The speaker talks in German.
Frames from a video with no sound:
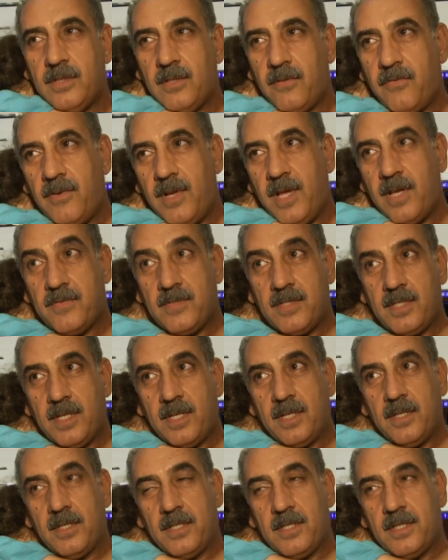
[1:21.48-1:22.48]
war
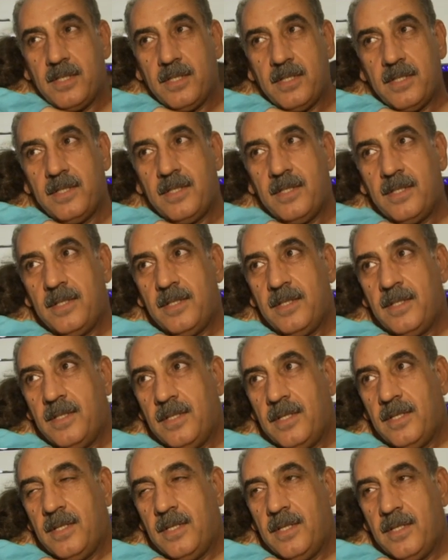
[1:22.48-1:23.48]
gefährlich und wir haben im
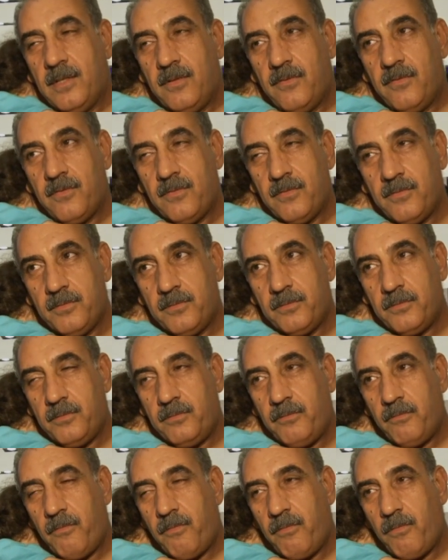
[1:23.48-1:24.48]
Meer viele
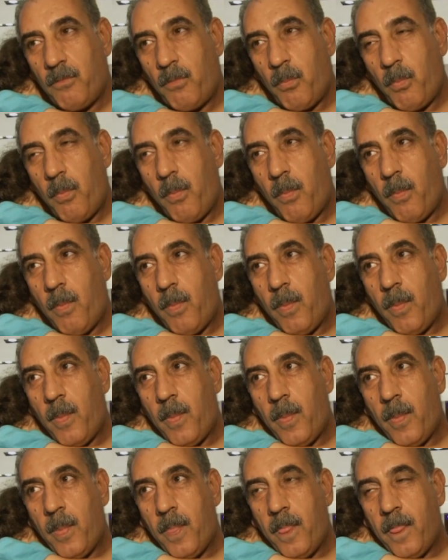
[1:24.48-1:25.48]
Begleiter verloren.
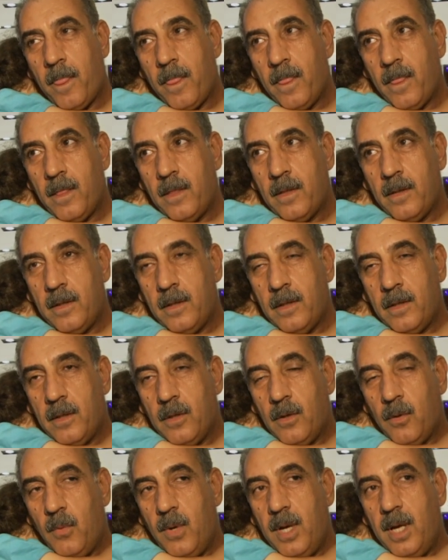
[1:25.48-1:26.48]
Jetzt
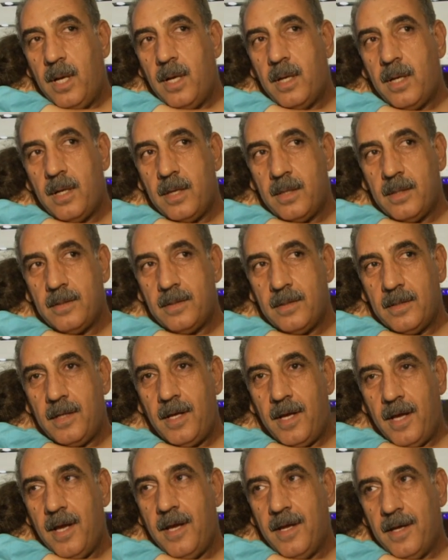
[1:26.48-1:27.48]
geht es uns langsam aber
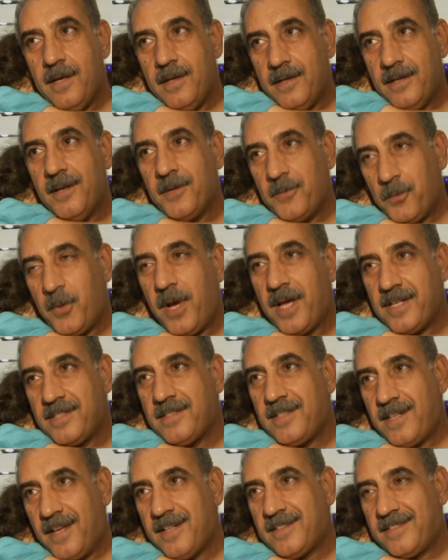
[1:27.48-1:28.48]
besser. Wir
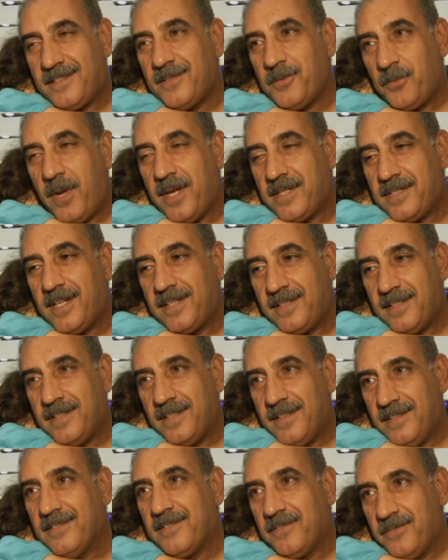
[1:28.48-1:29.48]
fühlen uns
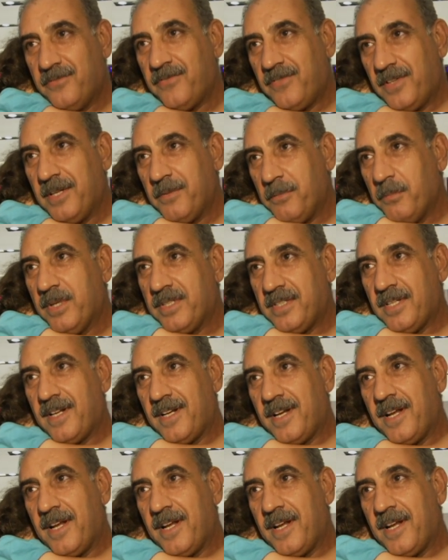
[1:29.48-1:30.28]
willkommen und auch sicher.